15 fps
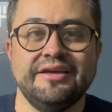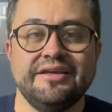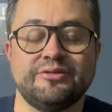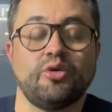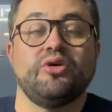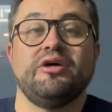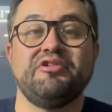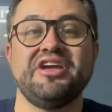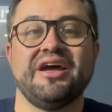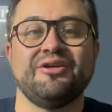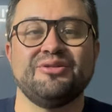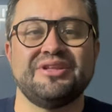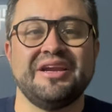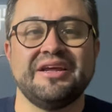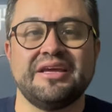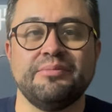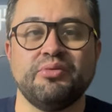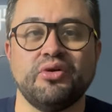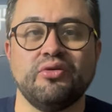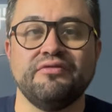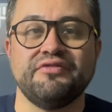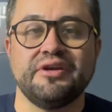y todavía no tiene
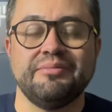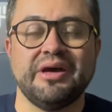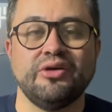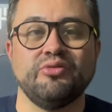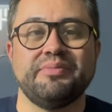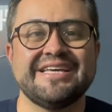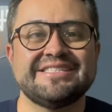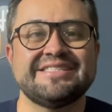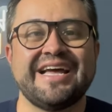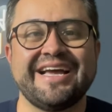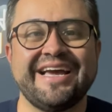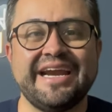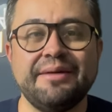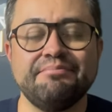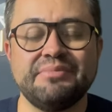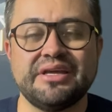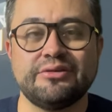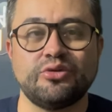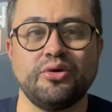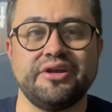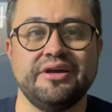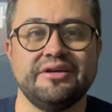equipo confirmado, pero esta gran
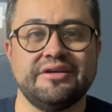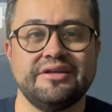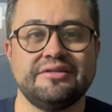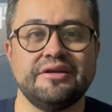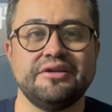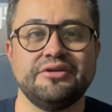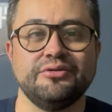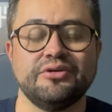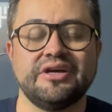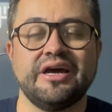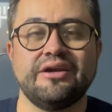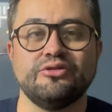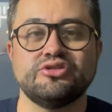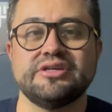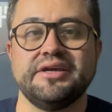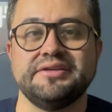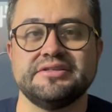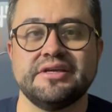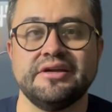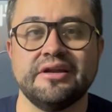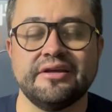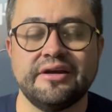victoria que ha tenido Carlos
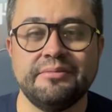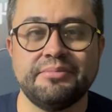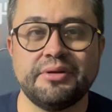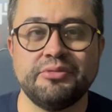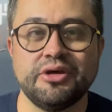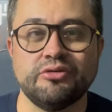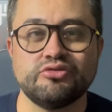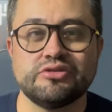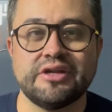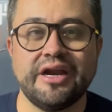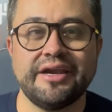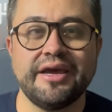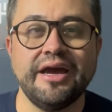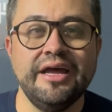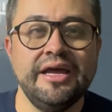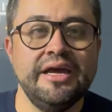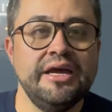Sainz en el Gran Premio de Australia